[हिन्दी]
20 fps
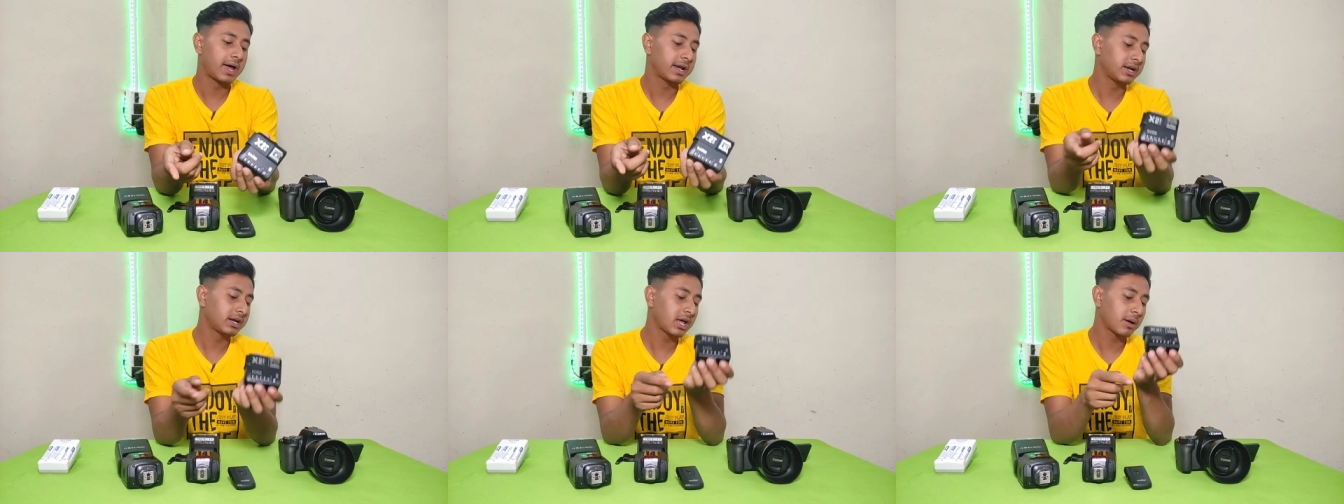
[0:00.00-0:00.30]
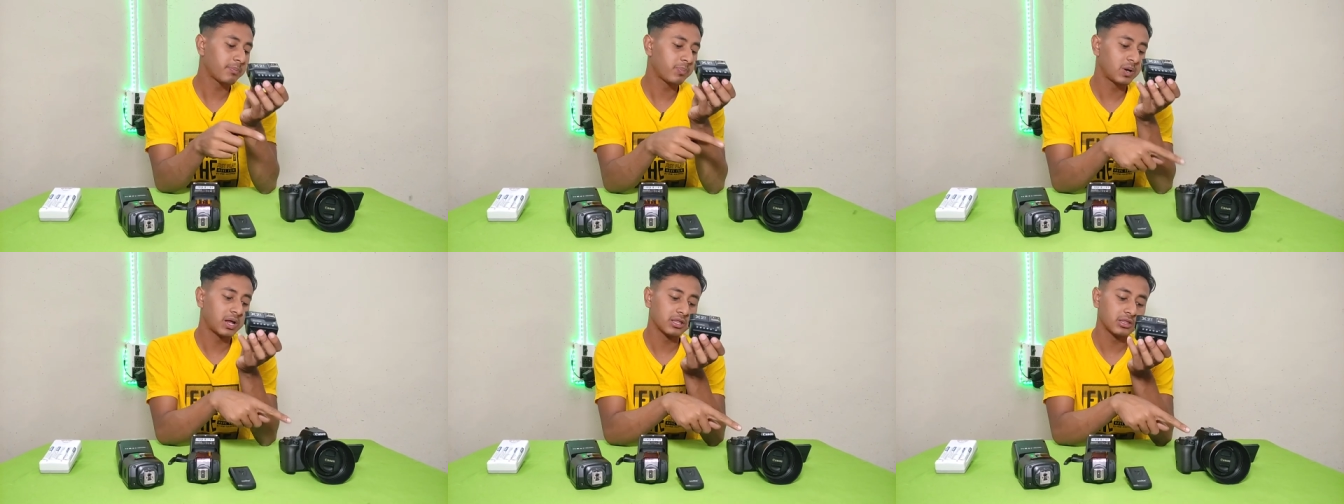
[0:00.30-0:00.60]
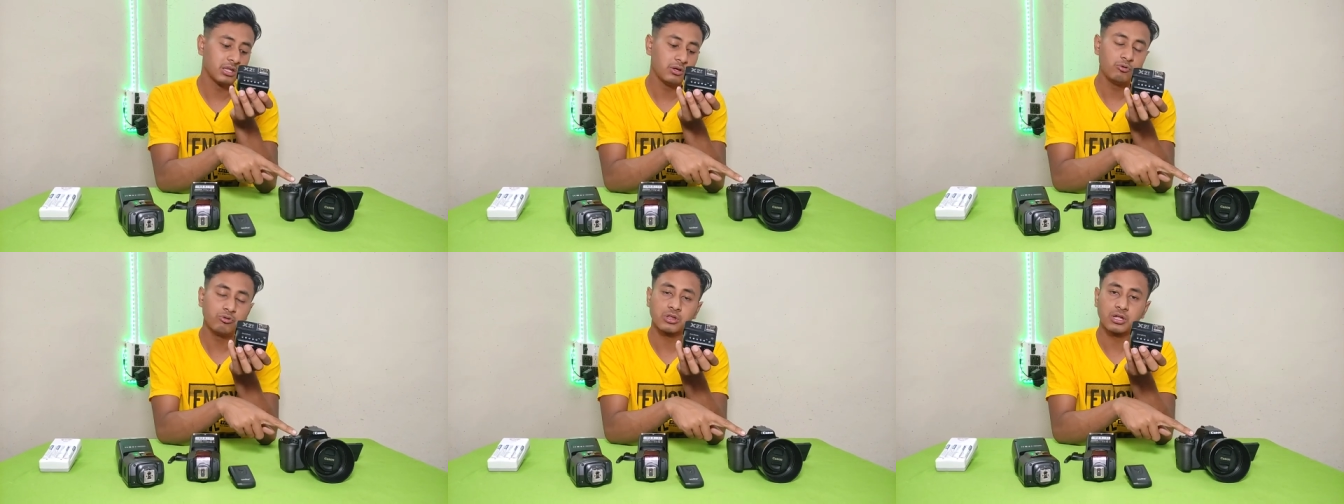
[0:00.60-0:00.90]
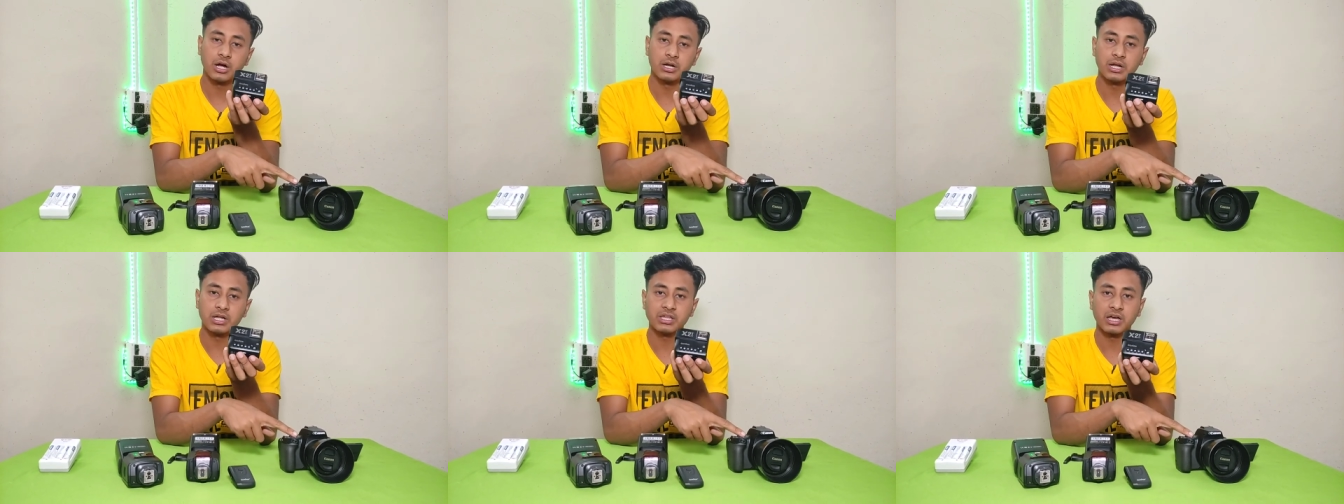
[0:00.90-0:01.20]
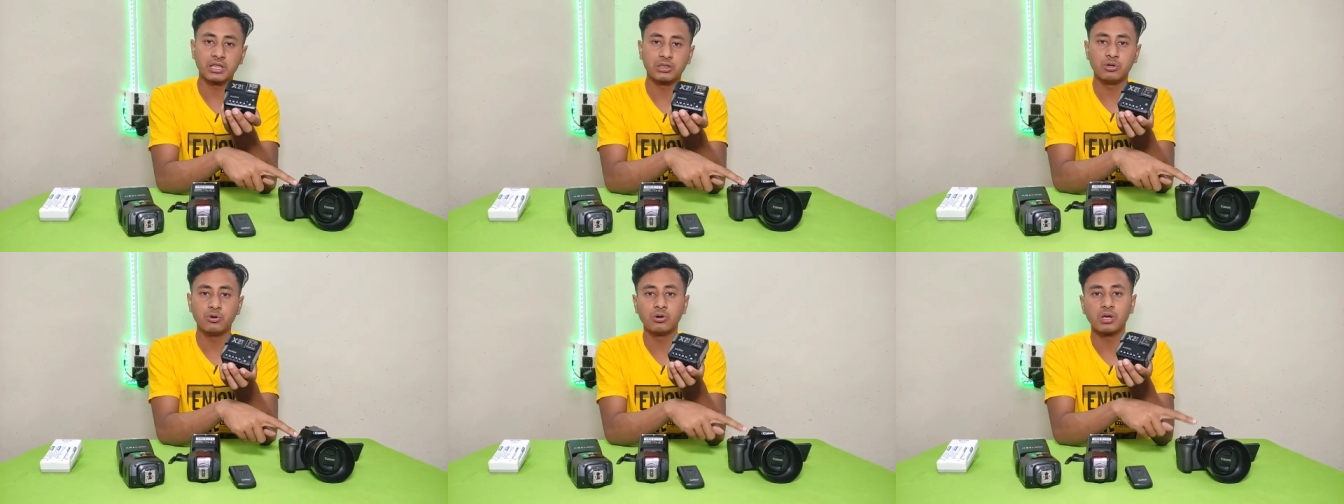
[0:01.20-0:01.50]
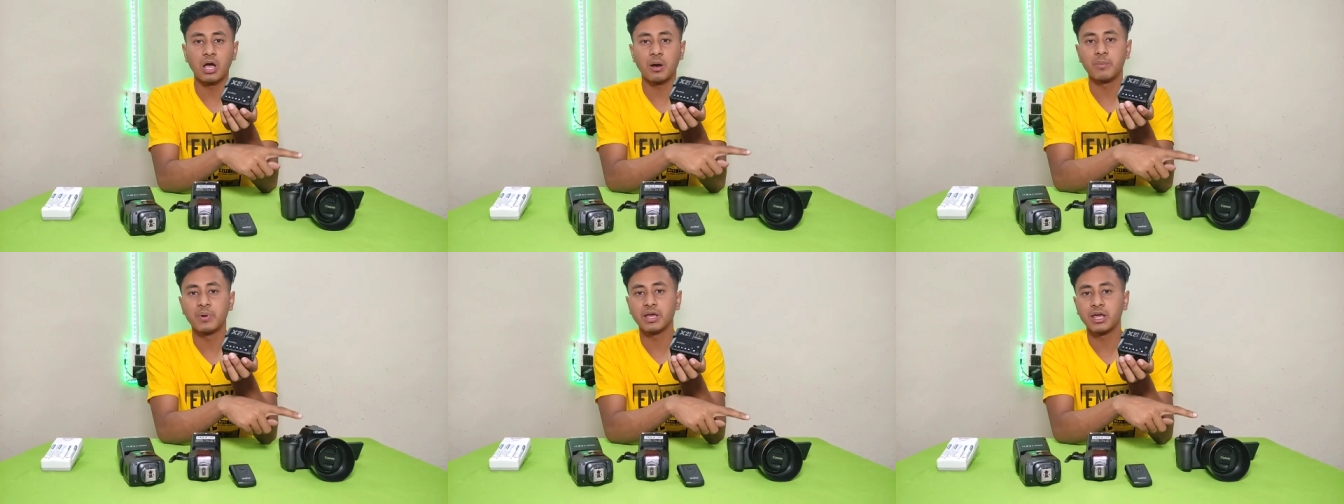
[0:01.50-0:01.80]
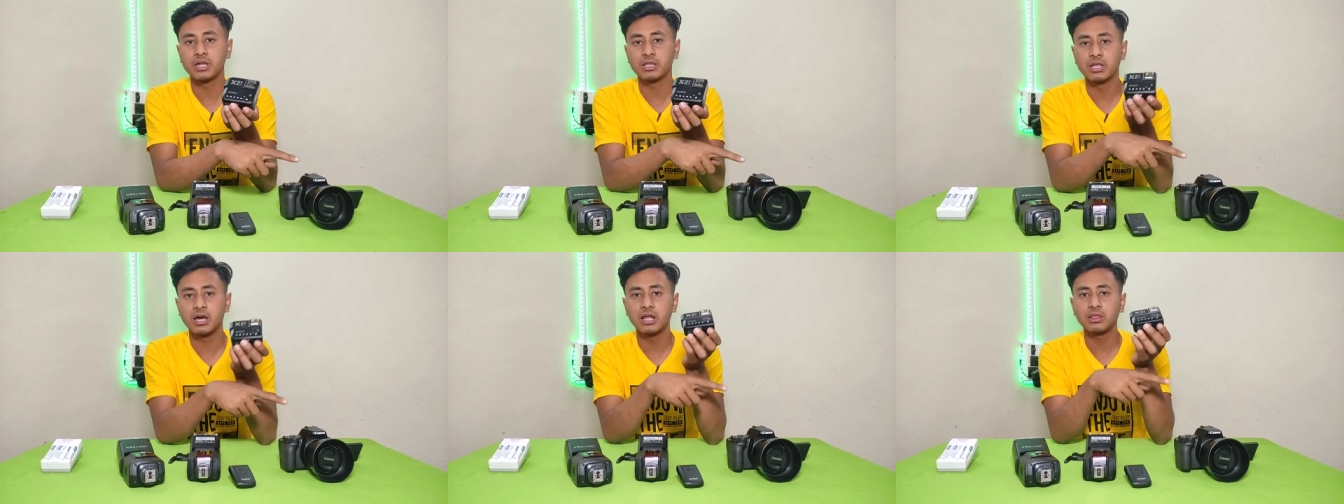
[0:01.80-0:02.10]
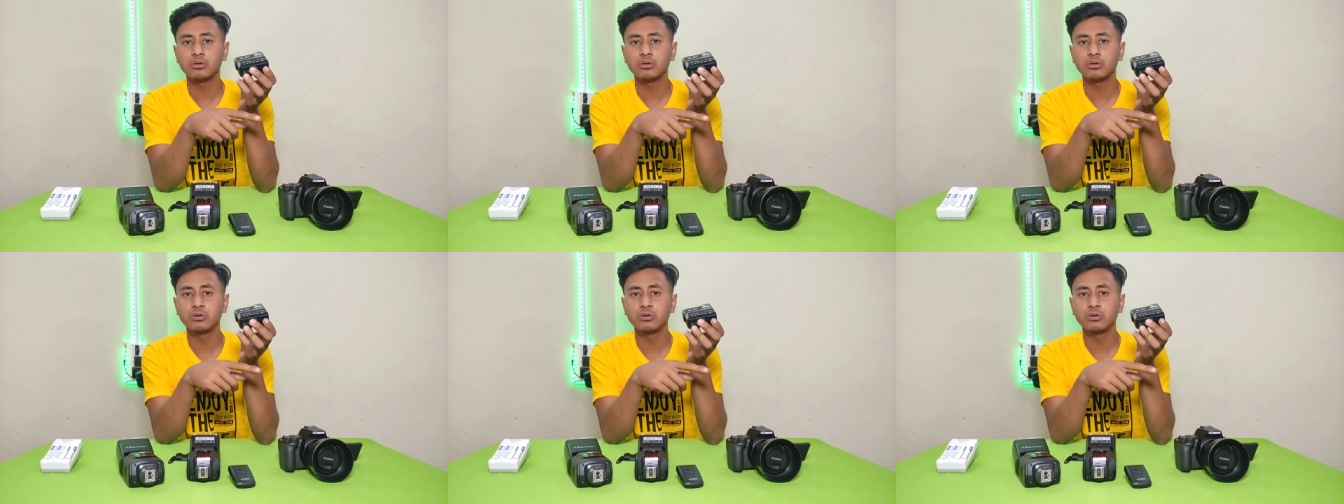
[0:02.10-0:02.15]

डायरेक्ट आप फ्लैश यूज़ करना चाहते हो कैमरे के